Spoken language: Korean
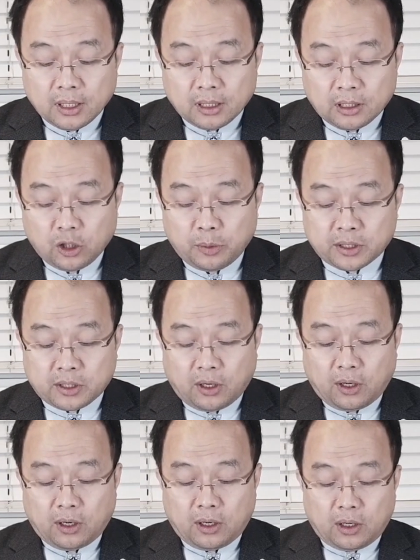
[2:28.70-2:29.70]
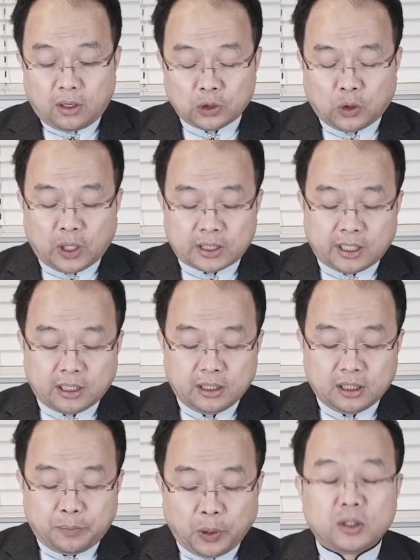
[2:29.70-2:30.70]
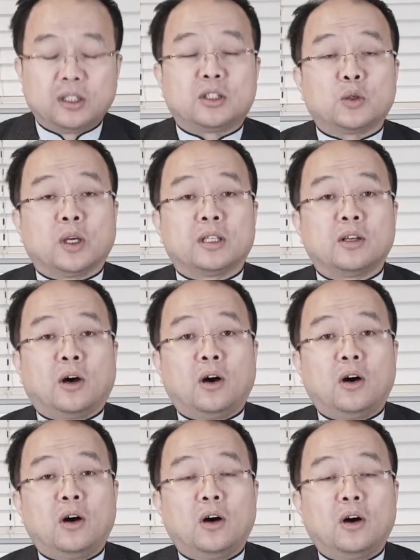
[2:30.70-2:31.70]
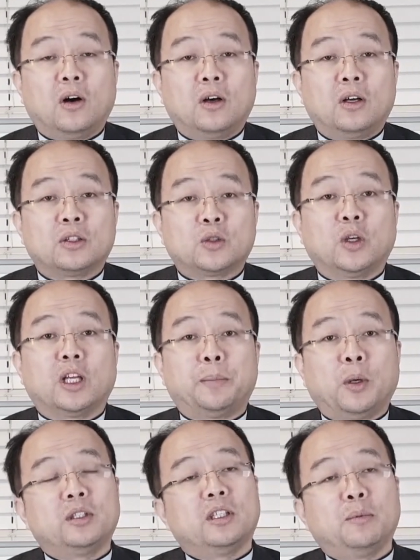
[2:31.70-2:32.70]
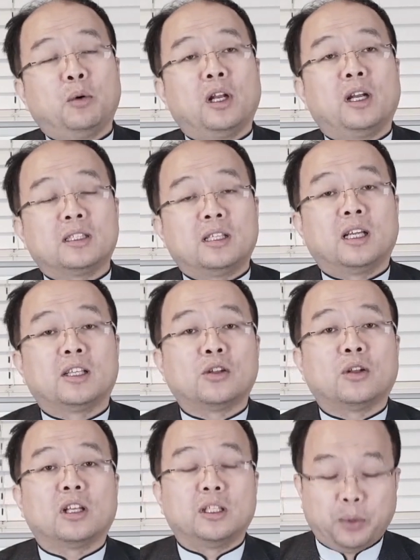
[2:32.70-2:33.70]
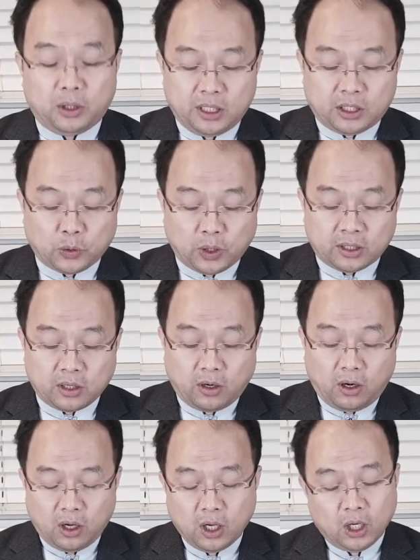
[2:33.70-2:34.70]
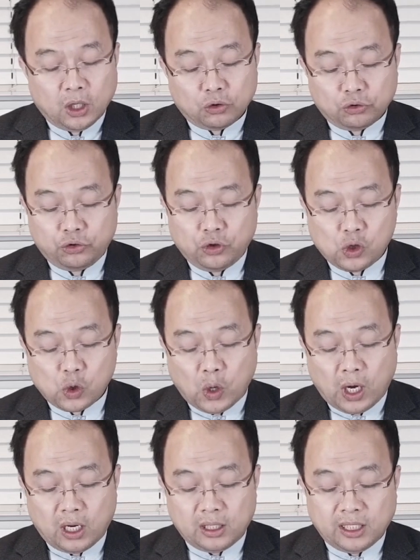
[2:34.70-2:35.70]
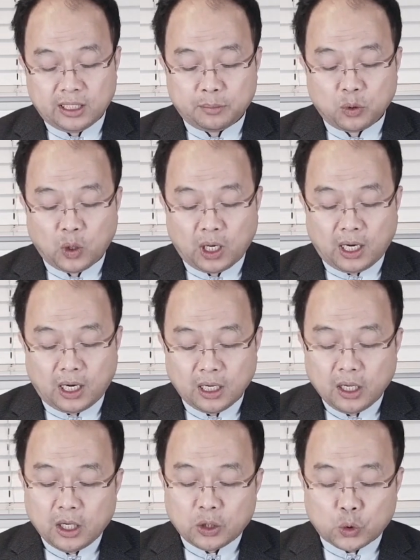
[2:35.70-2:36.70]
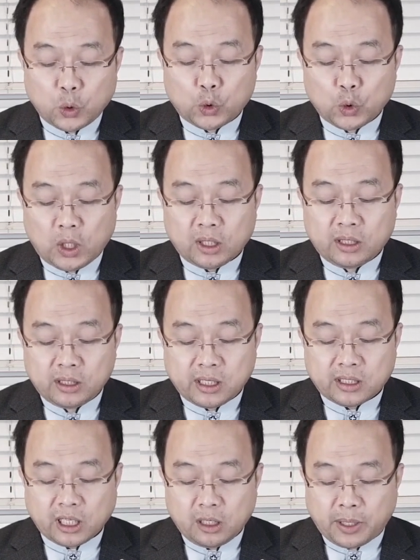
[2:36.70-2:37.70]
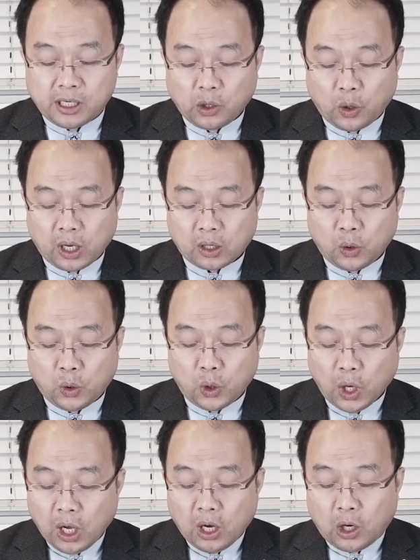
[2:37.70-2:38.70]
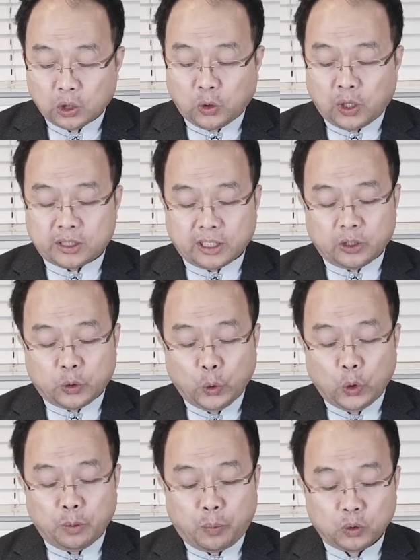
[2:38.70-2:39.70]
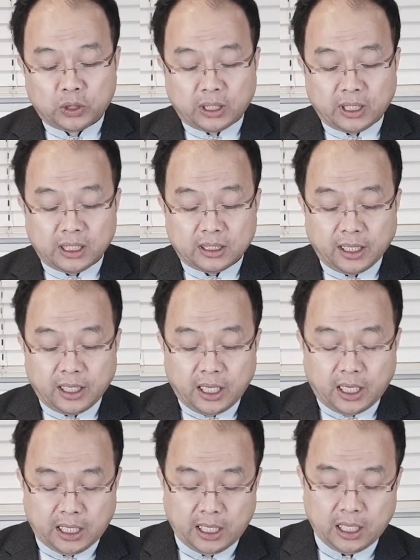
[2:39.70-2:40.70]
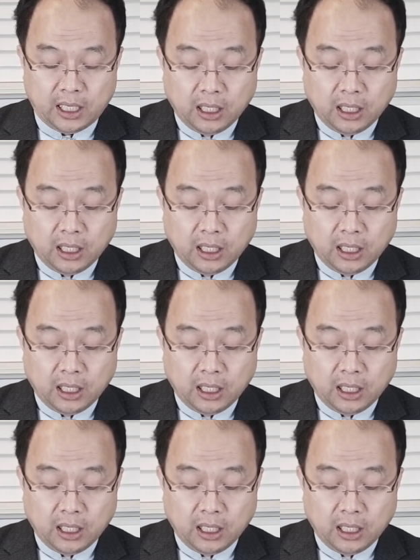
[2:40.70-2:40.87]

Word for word: 그러면서 어떤 학생은 편지 속에서 저에게 편지를 보낸 학생이 있었는데 그 편지 속에서 운율과 리듬과 소주와 글씨체를 발견했고 어떤 학생은 교회 봉사를 할 때에